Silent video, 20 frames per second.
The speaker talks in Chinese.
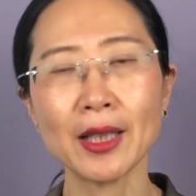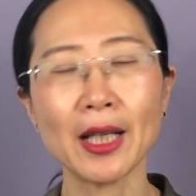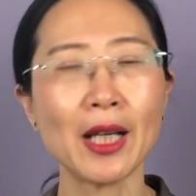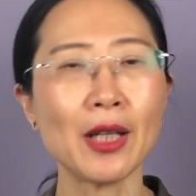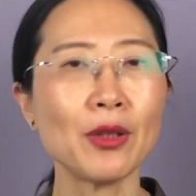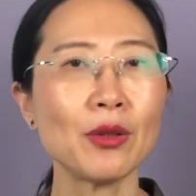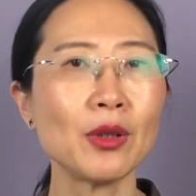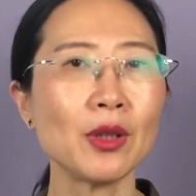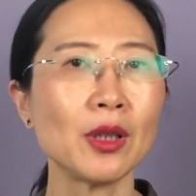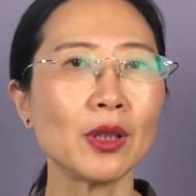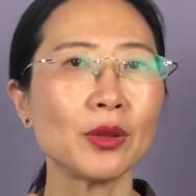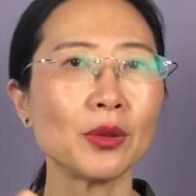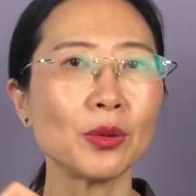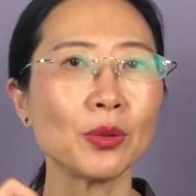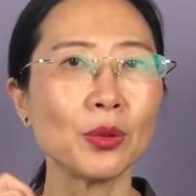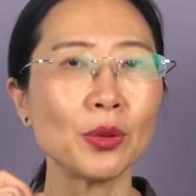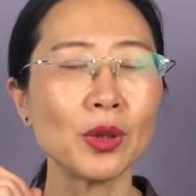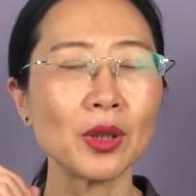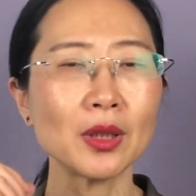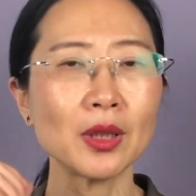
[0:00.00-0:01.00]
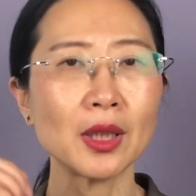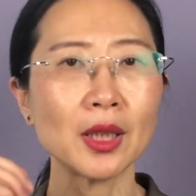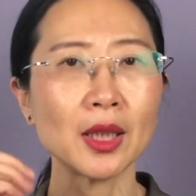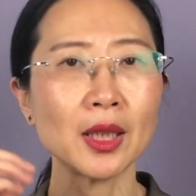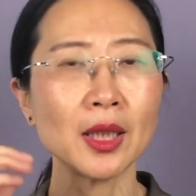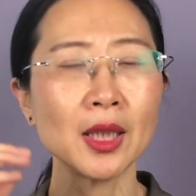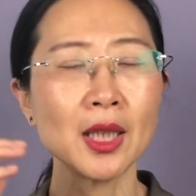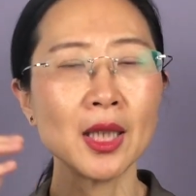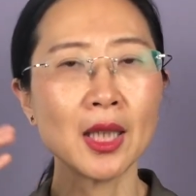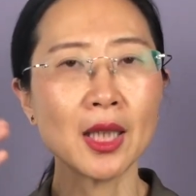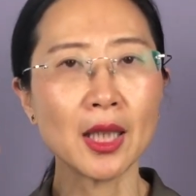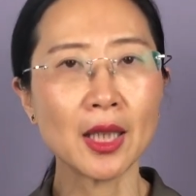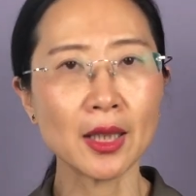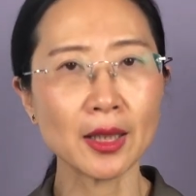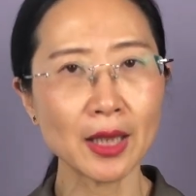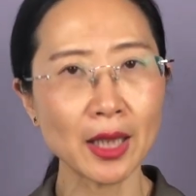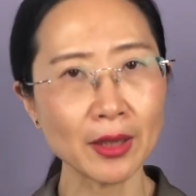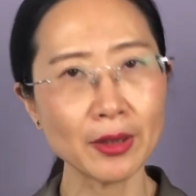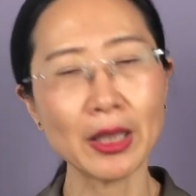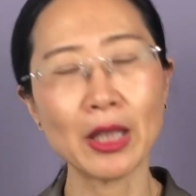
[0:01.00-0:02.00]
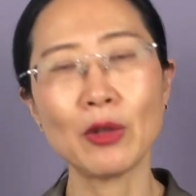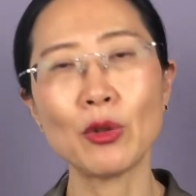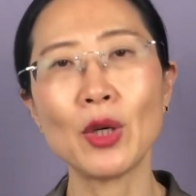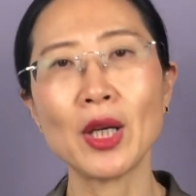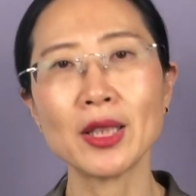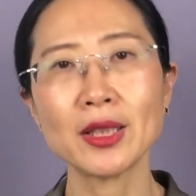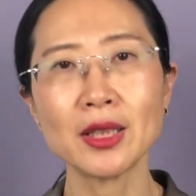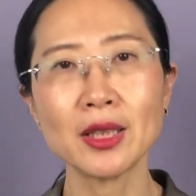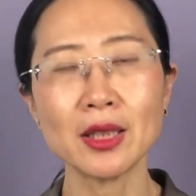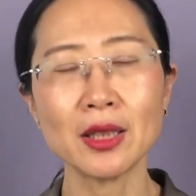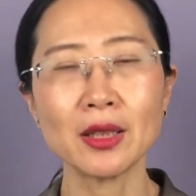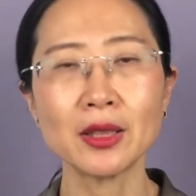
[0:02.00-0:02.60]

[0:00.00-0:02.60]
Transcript: 还有很多的呃抗氧化剂，